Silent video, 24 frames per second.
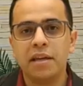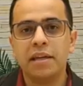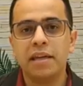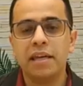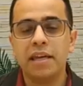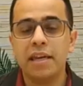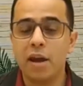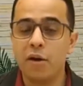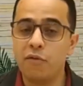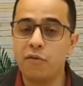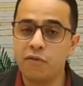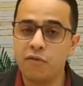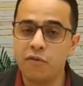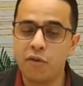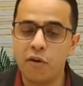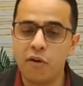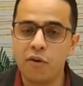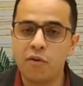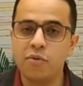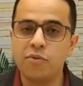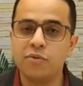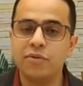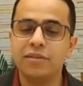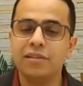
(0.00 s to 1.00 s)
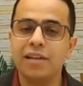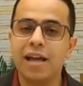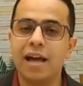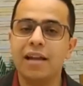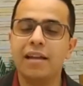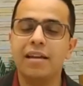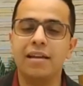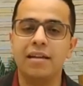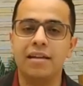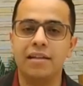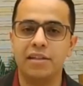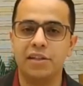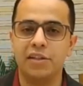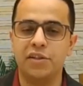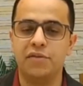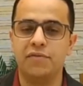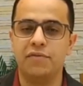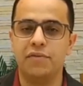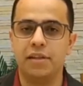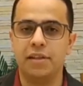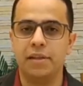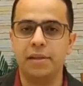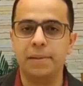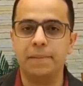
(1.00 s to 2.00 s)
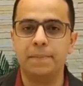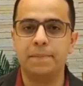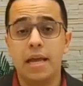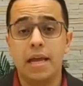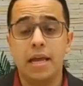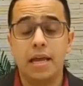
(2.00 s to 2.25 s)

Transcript: que é o foco da aliança divina.